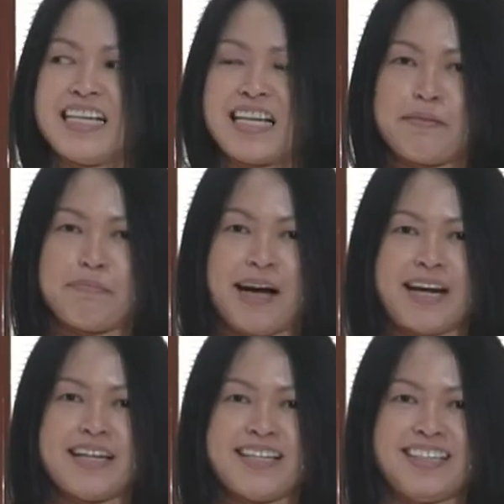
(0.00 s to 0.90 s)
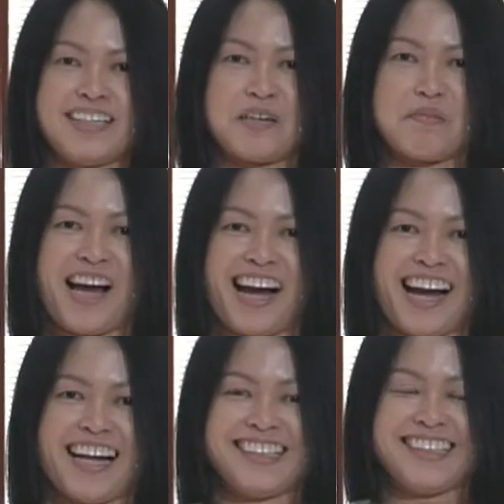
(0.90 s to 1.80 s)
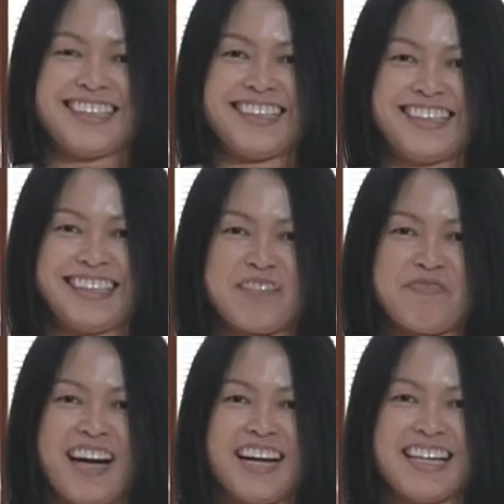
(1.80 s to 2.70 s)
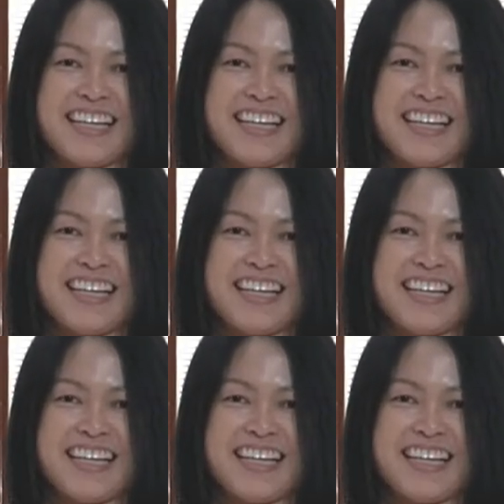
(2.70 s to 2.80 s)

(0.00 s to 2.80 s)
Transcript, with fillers: ke depan ke belakang ke depan